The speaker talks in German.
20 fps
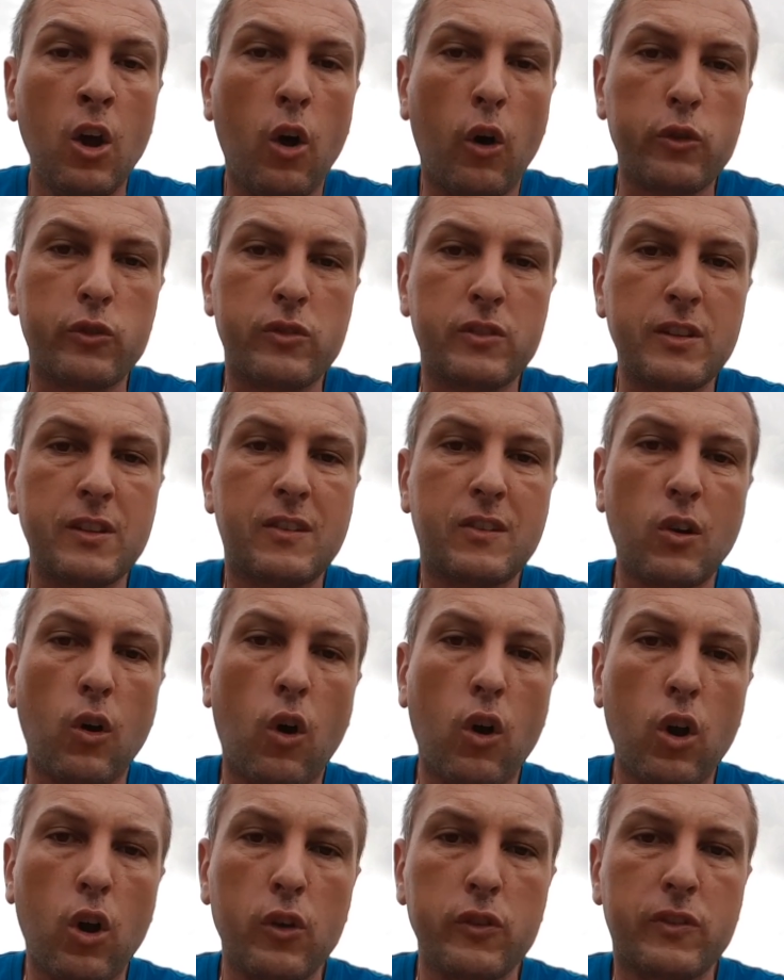Also die
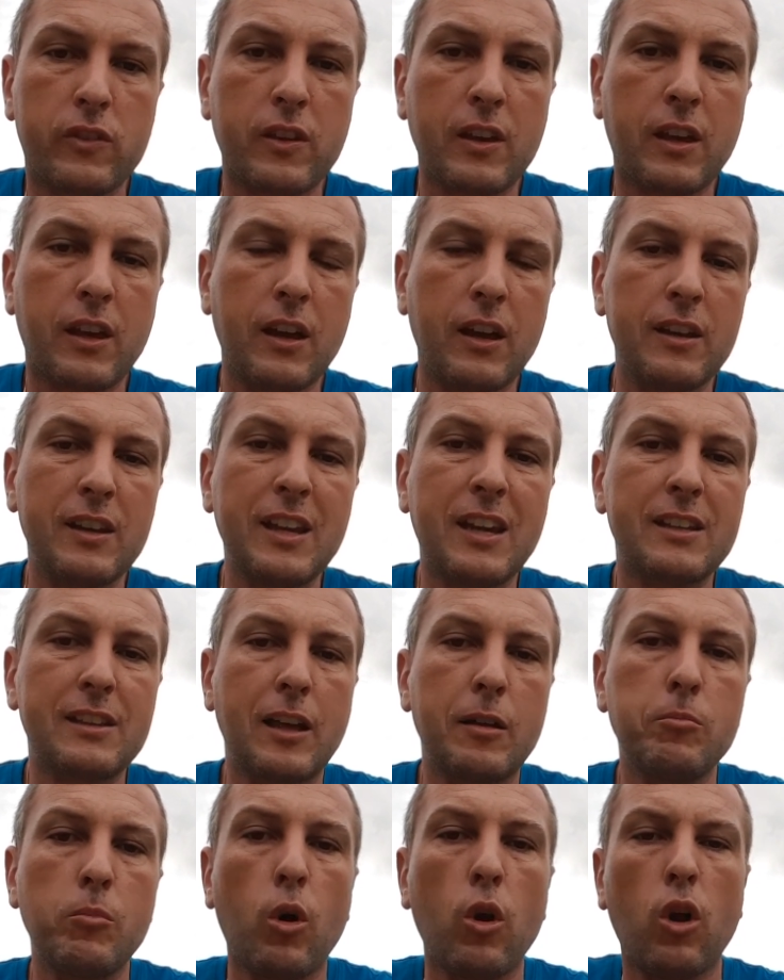Zahl hat sich äh, nicht
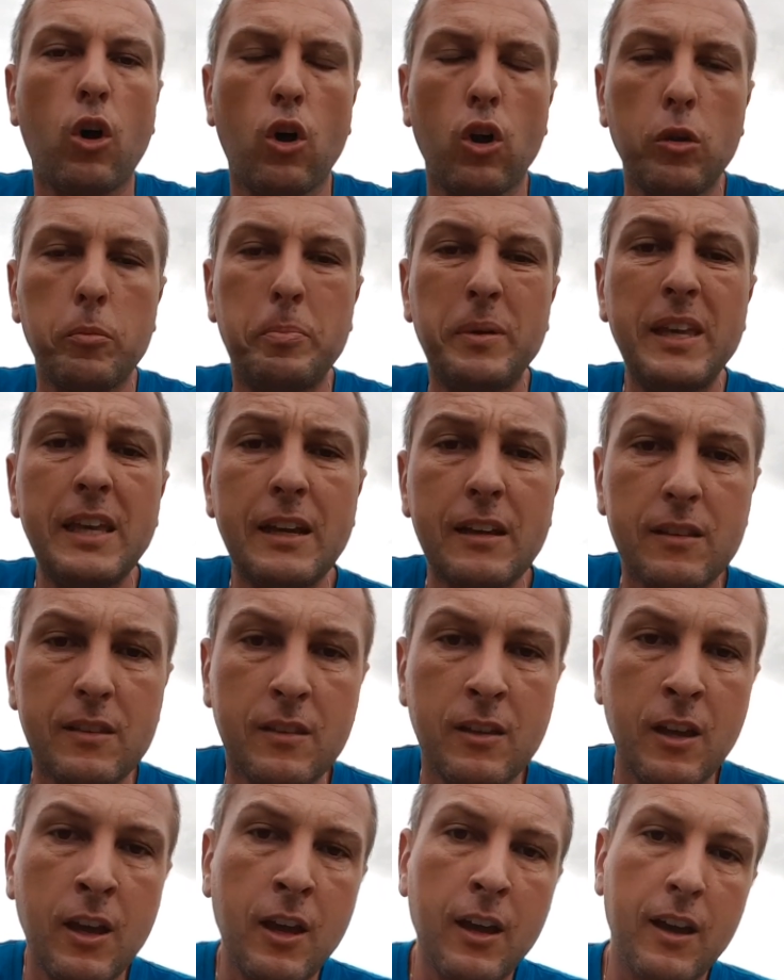einmal
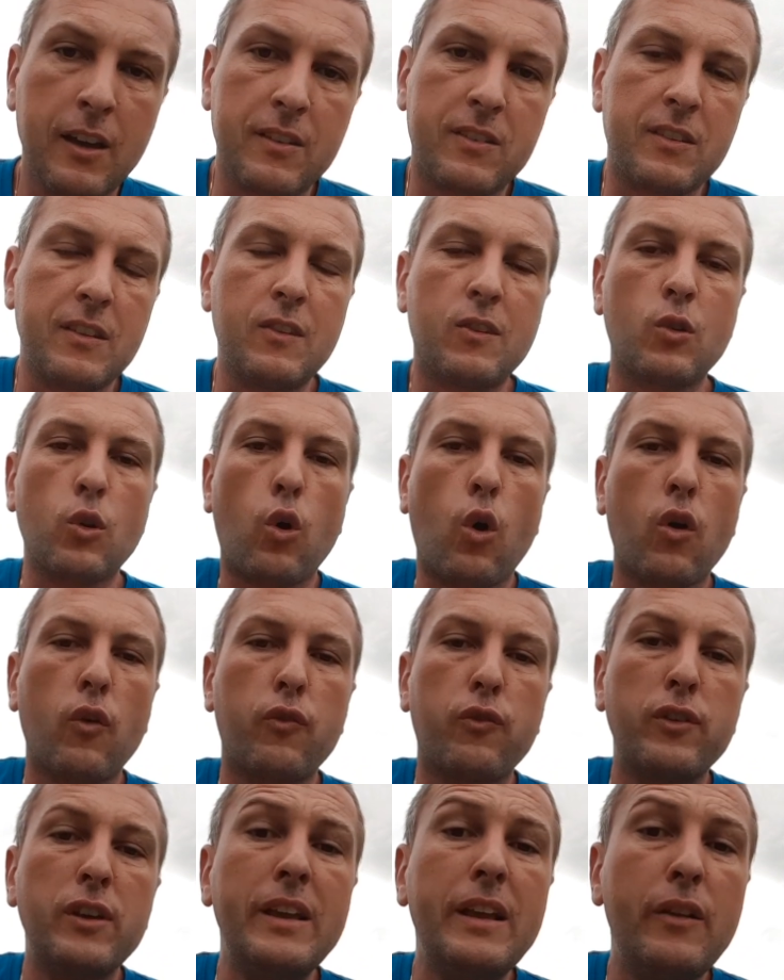halbiert, es sind sogar
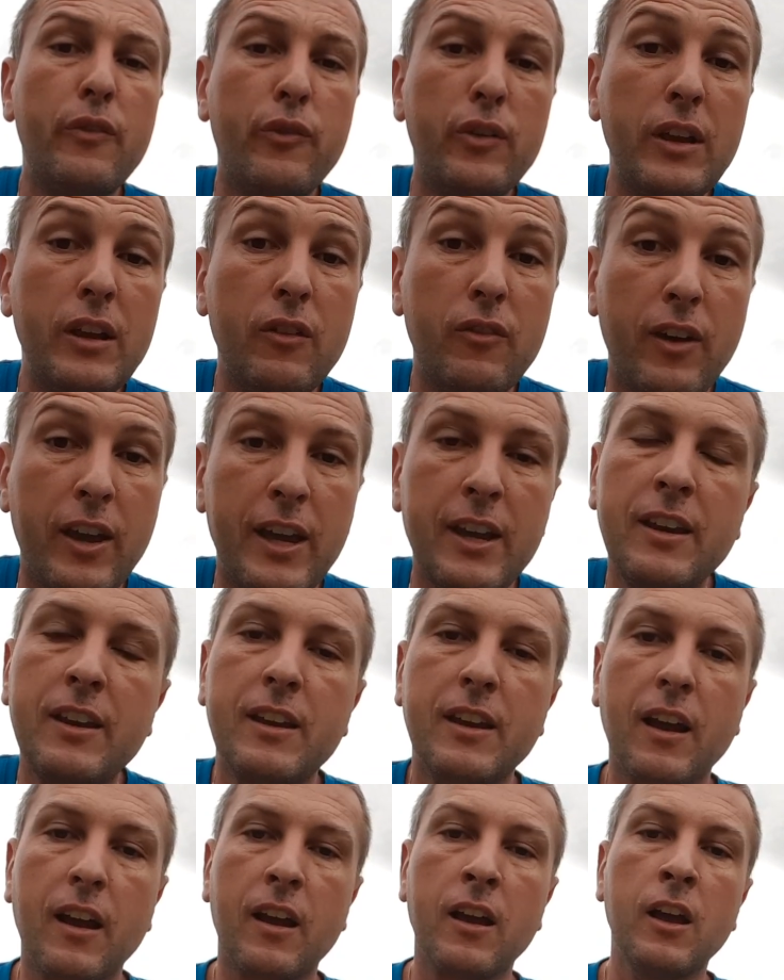viel, viel
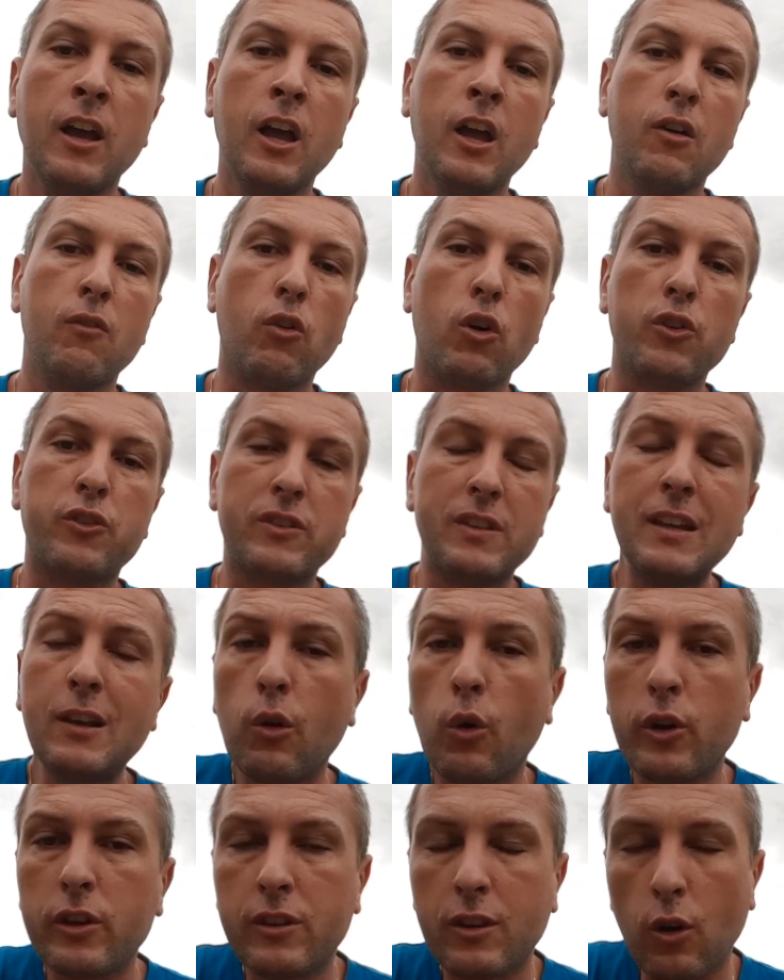weniger. Was die
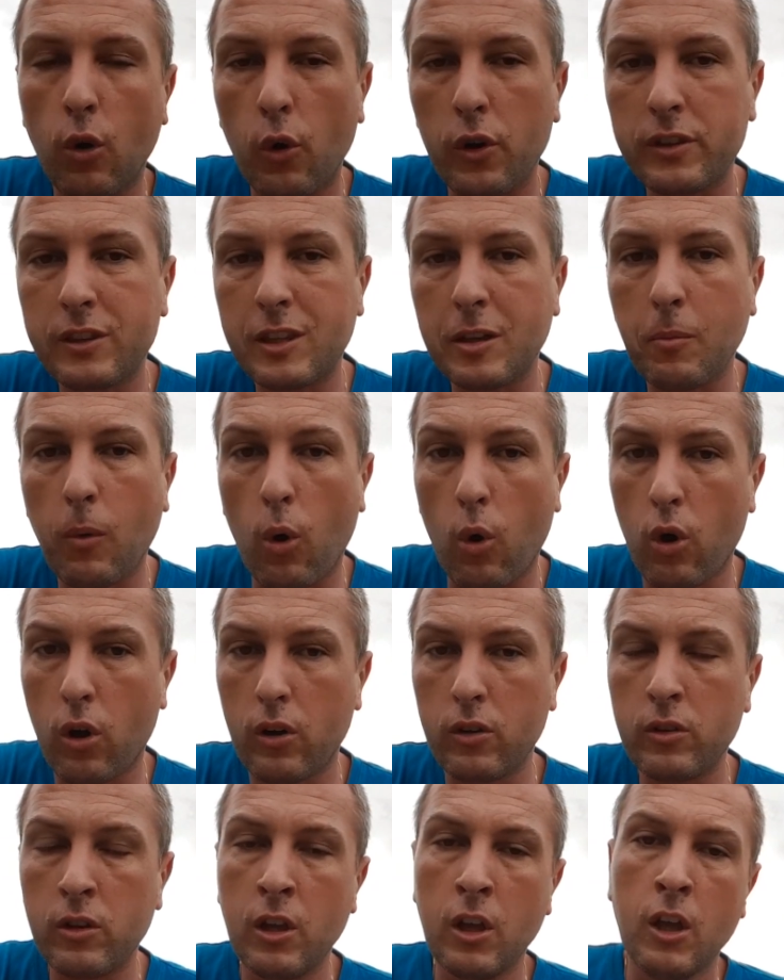Leute heute
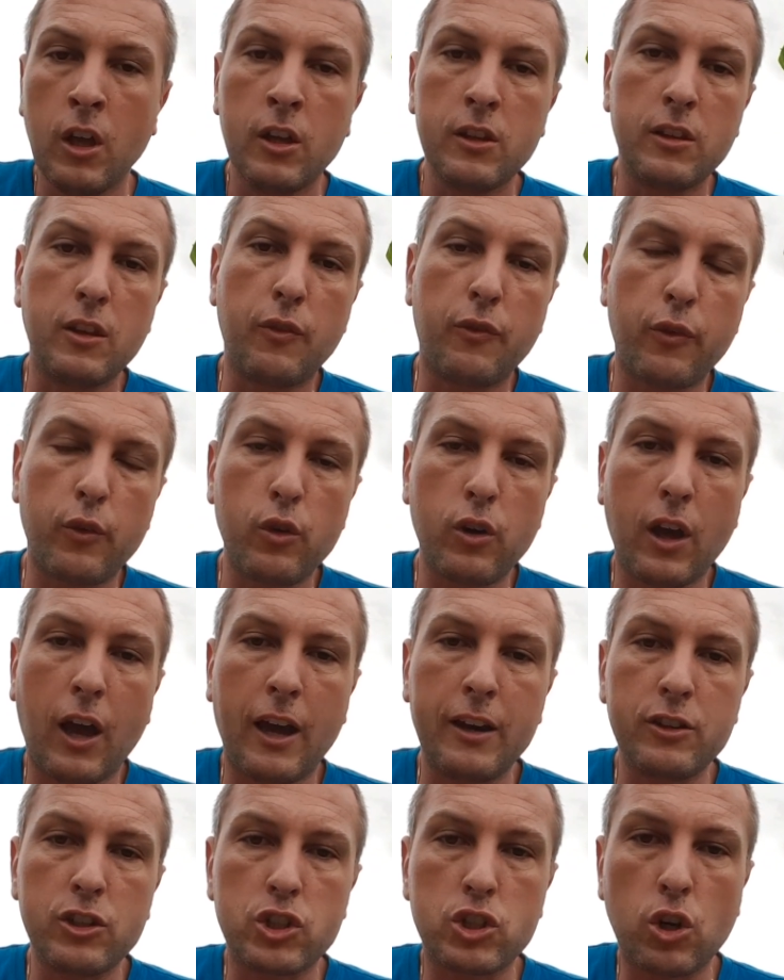machen, die früher
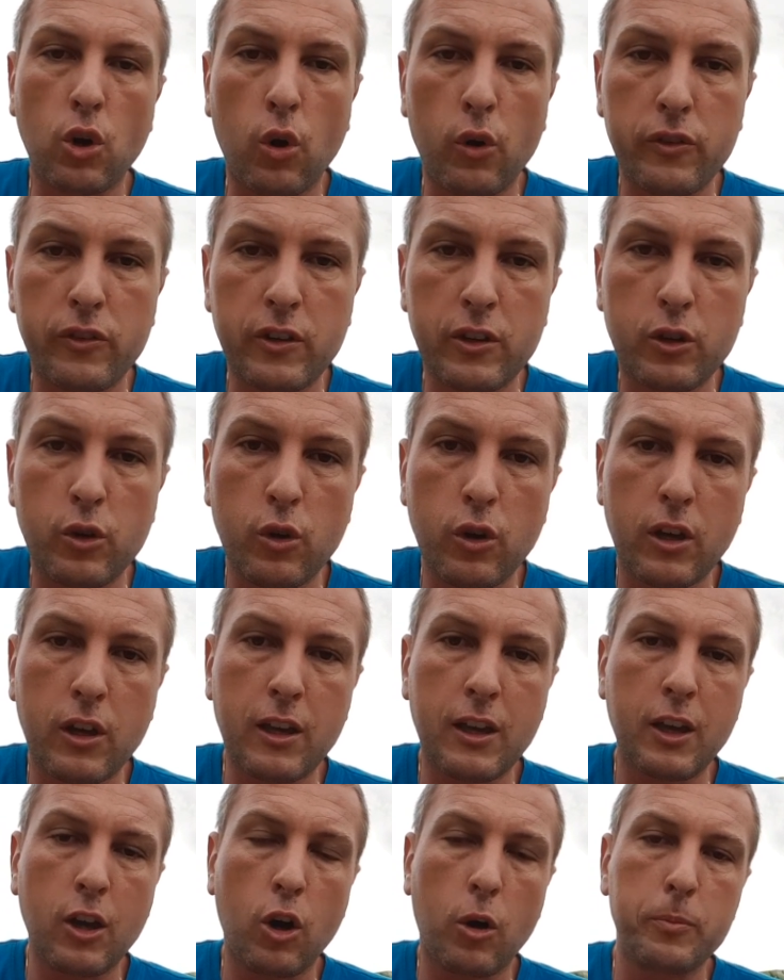eine
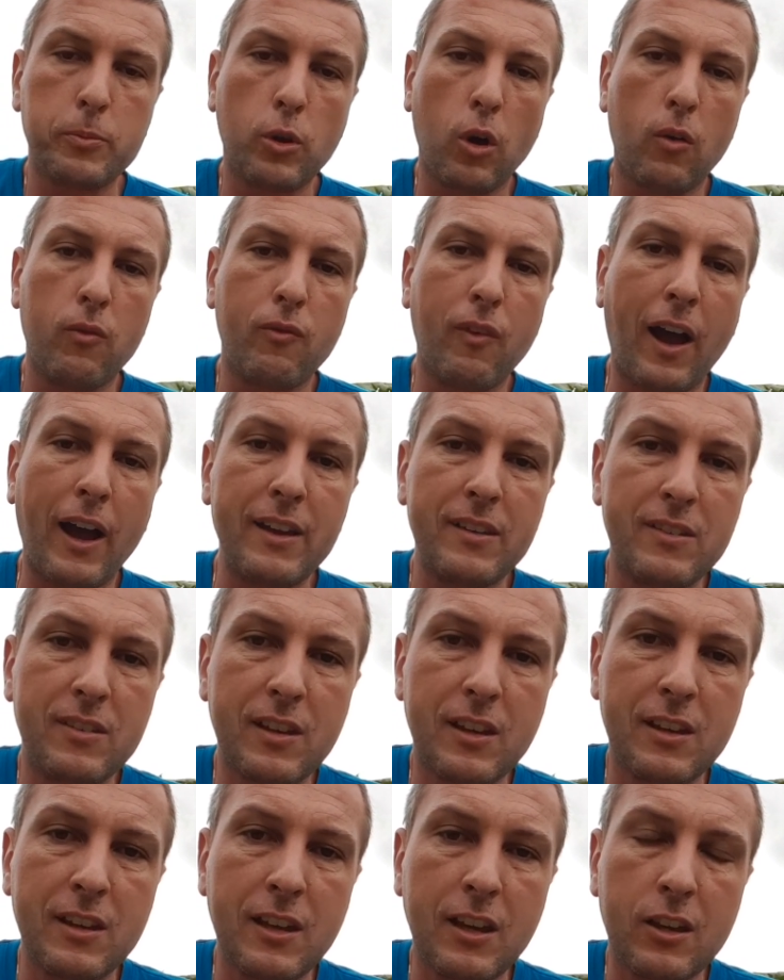Straßenküche gehabt haben, weiß
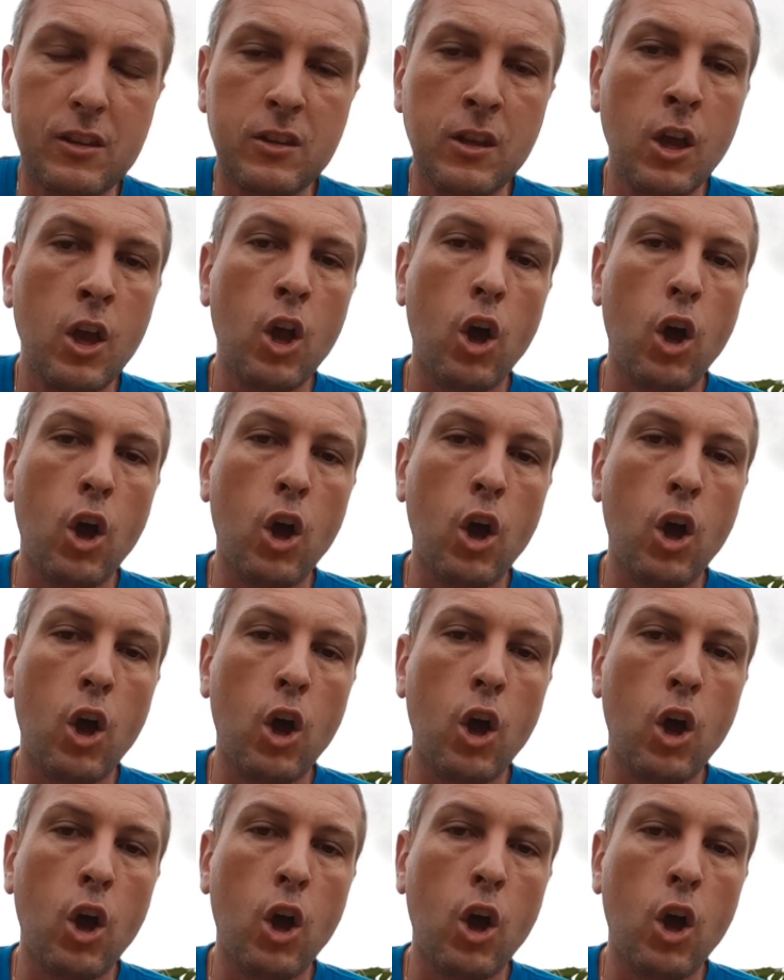ich nicht.